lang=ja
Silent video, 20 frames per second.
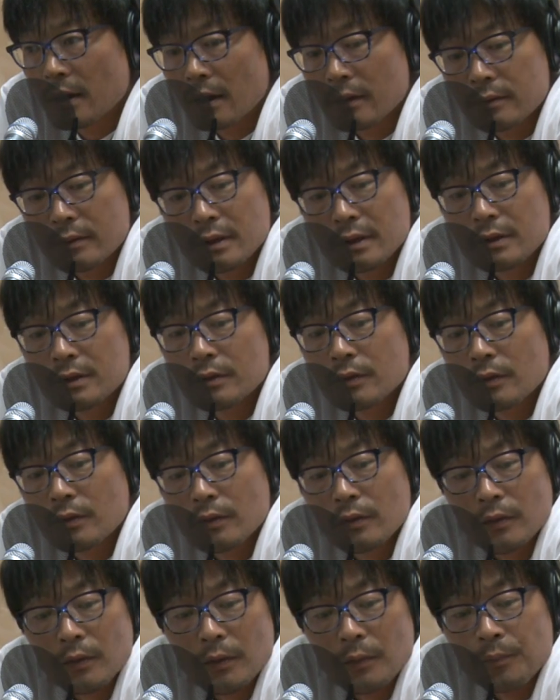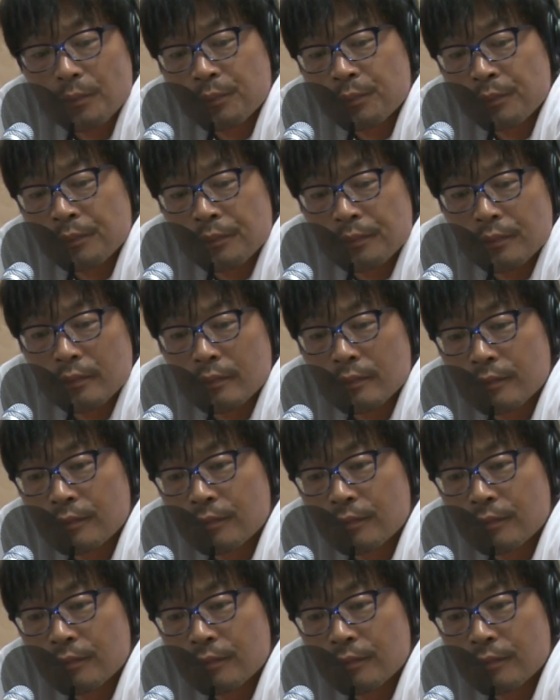額以上のう